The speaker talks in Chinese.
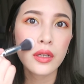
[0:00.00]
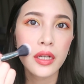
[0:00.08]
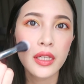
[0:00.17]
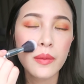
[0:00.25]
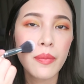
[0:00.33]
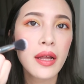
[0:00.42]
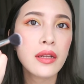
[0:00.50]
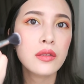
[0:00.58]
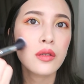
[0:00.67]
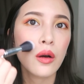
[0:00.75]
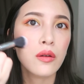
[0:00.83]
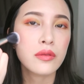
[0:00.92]
跟一般
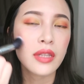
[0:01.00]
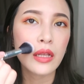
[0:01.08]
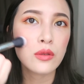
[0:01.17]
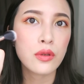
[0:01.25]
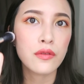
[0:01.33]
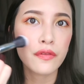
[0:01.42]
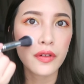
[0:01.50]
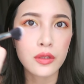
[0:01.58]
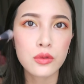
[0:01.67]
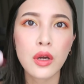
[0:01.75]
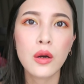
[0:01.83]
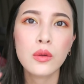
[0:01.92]
的那种单纯
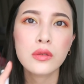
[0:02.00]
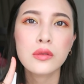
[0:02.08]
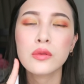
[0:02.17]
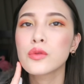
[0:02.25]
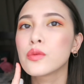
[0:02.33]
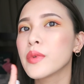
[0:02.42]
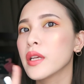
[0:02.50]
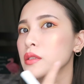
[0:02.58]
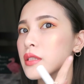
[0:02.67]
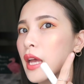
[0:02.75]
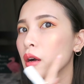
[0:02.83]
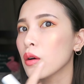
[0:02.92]
粉状或是雾
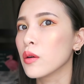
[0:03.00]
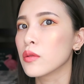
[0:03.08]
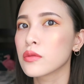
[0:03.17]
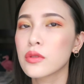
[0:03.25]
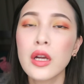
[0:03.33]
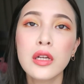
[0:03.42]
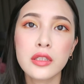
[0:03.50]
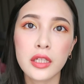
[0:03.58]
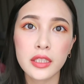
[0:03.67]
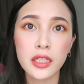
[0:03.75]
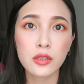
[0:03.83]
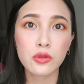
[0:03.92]
面腮红
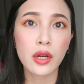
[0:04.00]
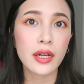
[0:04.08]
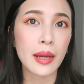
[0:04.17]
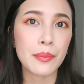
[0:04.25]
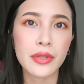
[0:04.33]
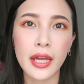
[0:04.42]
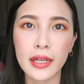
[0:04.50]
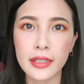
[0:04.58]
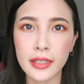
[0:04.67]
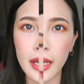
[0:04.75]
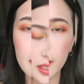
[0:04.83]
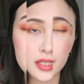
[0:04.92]
呈现的妆感不太一
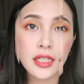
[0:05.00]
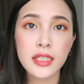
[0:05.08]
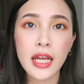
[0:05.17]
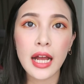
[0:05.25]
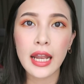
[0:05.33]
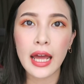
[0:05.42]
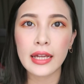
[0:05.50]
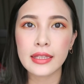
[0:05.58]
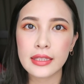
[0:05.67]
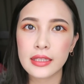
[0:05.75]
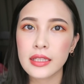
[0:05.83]
样。接下来。